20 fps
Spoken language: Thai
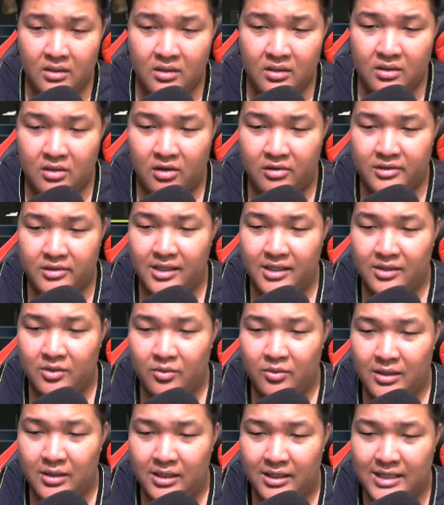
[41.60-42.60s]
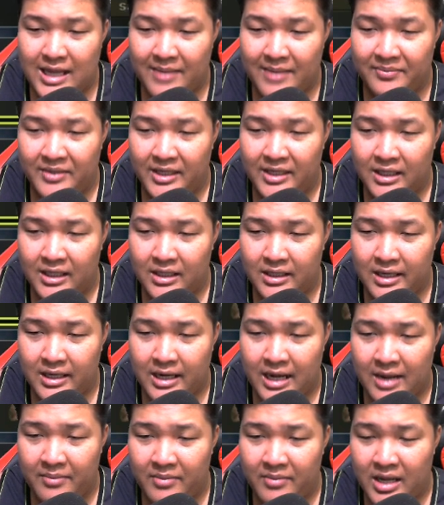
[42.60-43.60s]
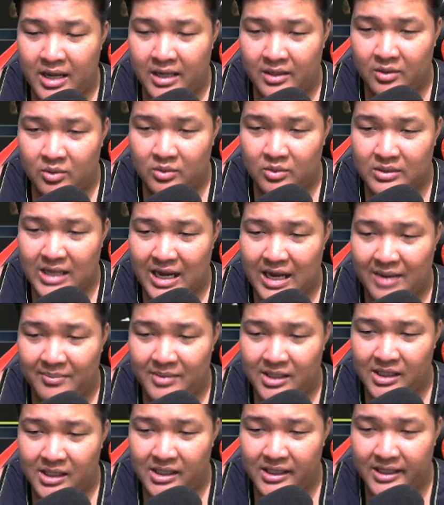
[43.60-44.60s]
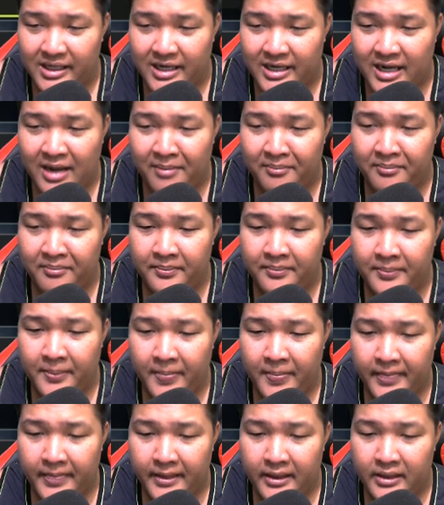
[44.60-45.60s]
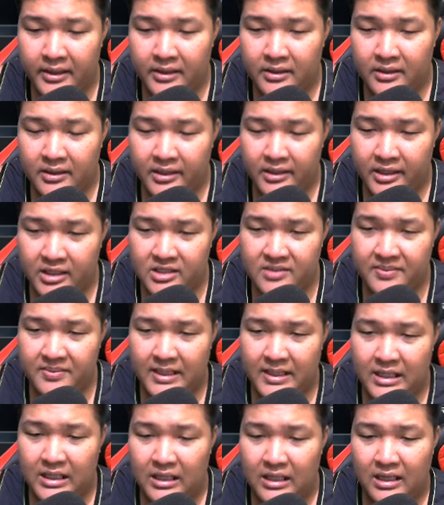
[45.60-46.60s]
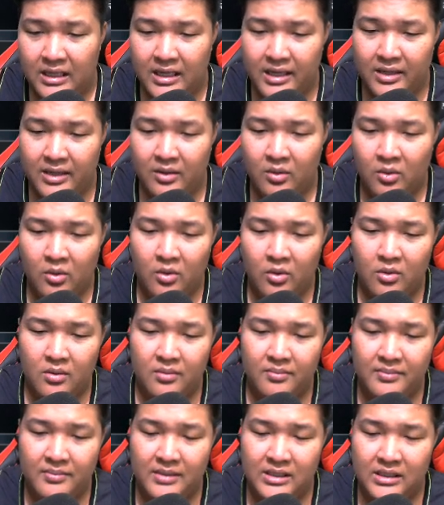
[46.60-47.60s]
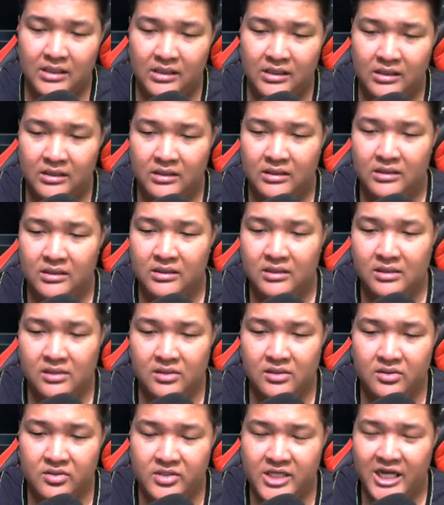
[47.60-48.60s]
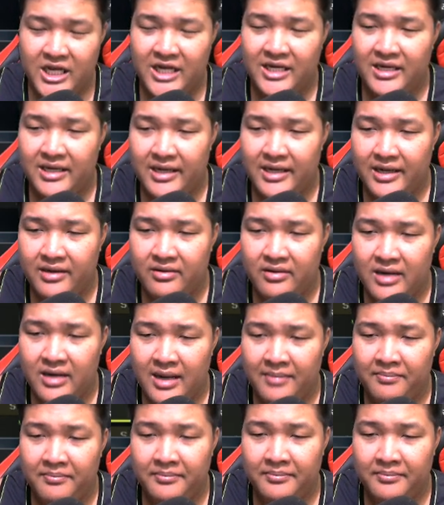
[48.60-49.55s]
ของแต่งตัวเหลือตามนี้นะครับ อ่ะดูตามเลยนะครับ SP เหลือให้ 6 7มื่นะครับ